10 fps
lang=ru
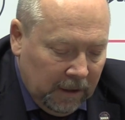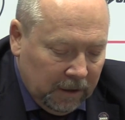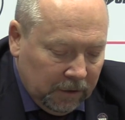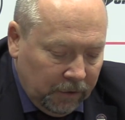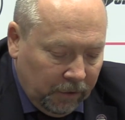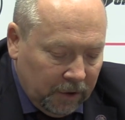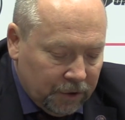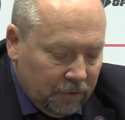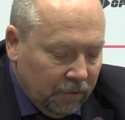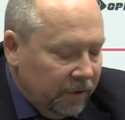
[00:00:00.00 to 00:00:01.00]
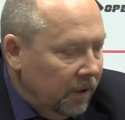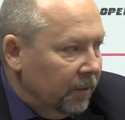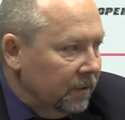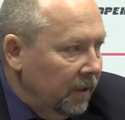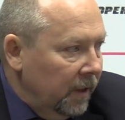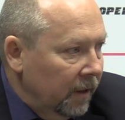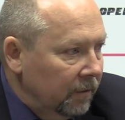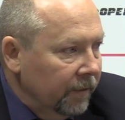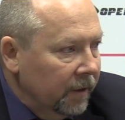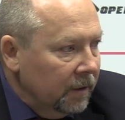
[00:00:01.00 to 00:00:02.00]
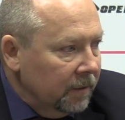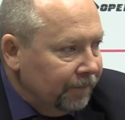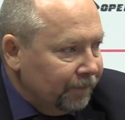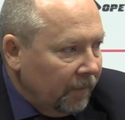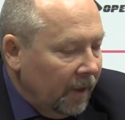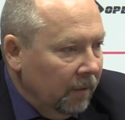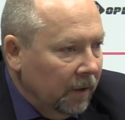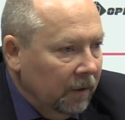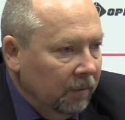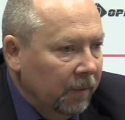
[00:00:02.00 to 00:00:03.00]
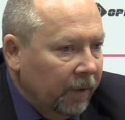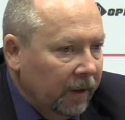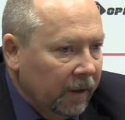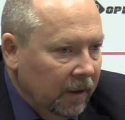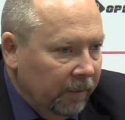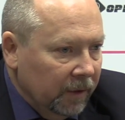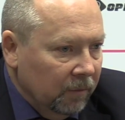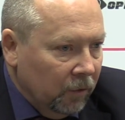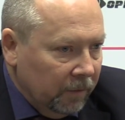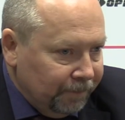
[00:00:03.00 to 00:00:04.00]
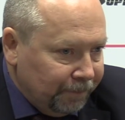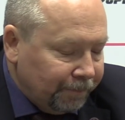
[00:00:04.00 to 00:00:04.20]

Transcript: э, трехочковых не позволяет выиграть. Мы проиграли подбор.